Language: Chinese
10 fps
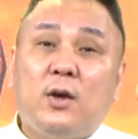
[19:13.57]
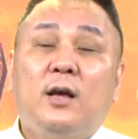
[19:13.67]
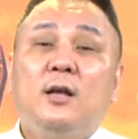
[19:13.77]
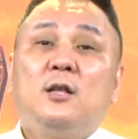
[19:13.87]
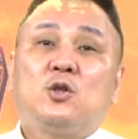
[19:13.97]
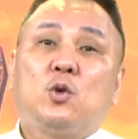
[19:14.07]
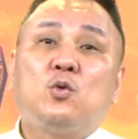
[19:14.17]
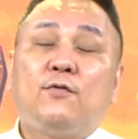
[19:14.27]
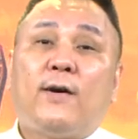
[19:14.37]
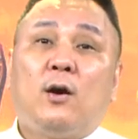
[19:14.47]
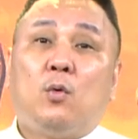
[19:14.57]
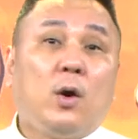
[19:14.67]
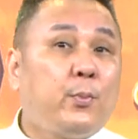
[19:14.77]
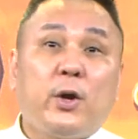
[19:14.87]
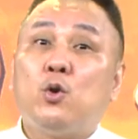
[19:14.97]
月，终于翻红，
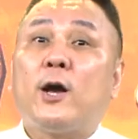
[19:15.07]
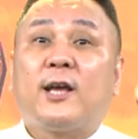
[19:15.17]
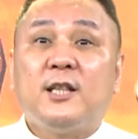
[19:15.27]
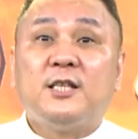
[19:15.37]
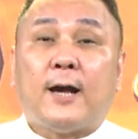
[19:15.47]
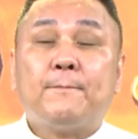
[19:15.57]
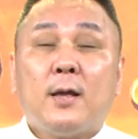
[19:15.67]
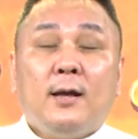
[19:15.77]
我也不会乱跟你讲。